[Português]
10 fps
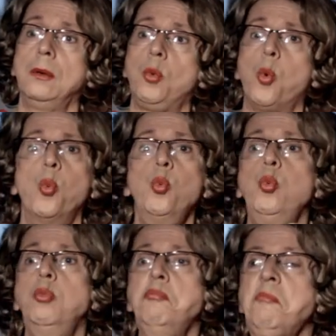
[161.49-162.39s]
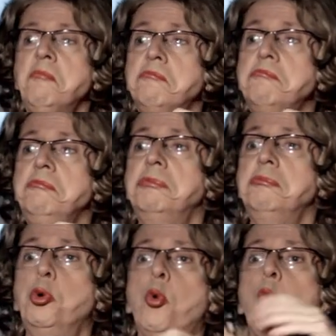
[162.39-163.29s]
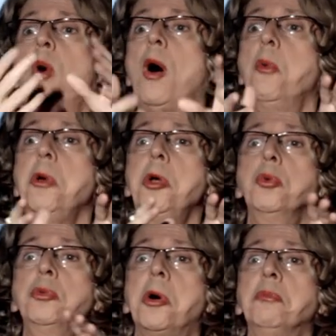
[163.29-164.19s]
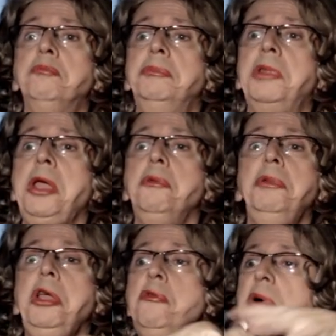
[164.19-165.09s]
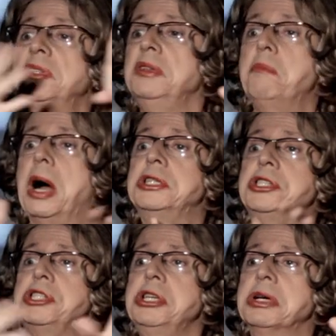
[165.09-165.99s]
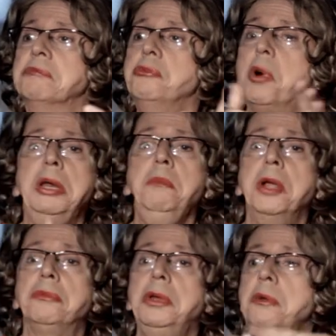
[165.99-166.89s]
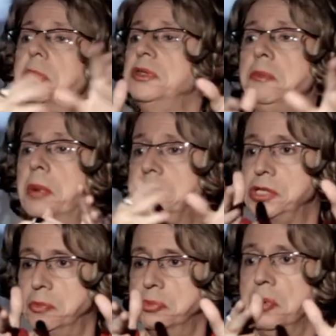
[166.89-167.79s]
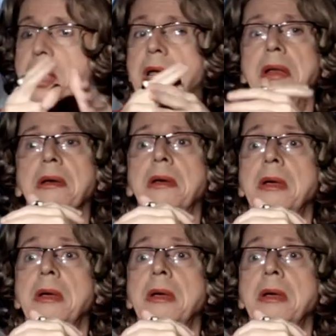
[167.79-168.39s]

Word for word: com, do qual eu não tenho nenhuma simpatia, não alimento nenhuma simpatia por ele,